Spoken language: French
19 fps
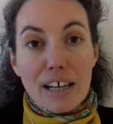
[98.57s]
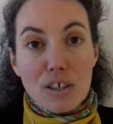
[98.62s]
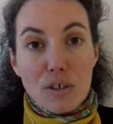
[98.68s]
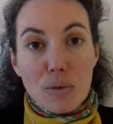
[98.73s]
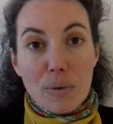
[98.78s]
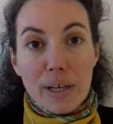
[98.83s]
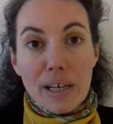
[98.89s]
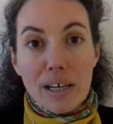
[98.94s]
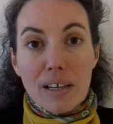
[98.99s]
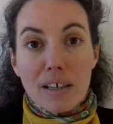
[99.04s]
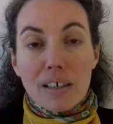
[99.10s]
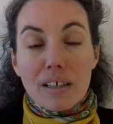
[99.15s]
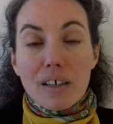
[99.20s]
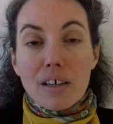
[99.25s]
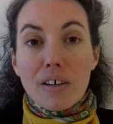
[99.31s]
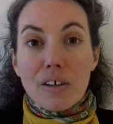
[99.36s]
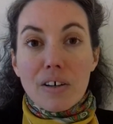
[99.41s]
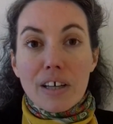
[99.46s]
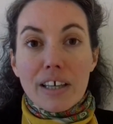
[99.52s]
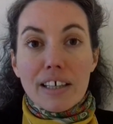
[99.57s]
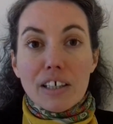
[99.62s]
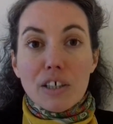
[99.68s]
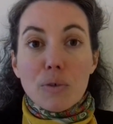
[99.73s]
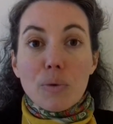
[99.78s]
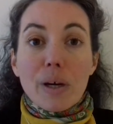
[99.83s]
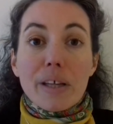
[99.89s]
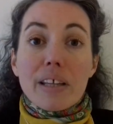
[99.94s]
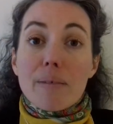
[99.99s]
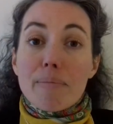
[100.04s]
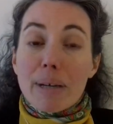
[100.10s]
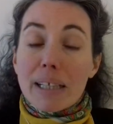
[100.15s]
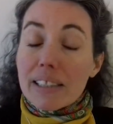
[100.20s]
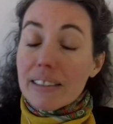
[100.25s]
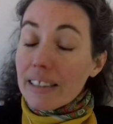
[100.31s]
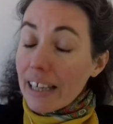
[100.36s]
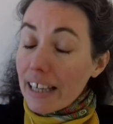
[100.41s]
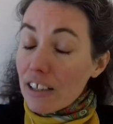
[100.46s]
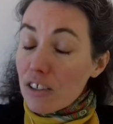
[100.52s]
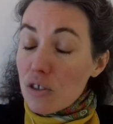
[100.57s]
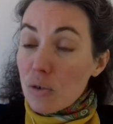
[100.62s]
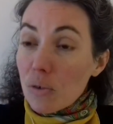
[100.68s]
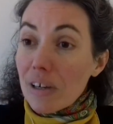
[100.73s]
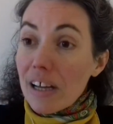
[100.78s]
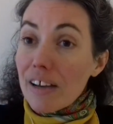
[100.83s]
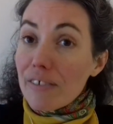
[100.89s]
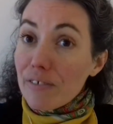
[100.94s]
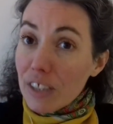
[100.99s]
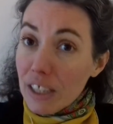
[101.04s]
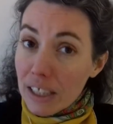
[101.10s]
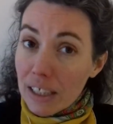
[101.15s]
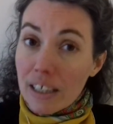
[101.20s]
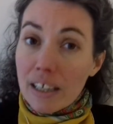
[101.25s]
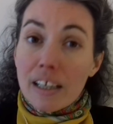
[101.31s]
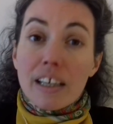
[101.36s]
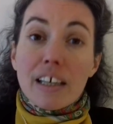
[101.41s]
actuelles euh, et qui ont un impact direct sur la vie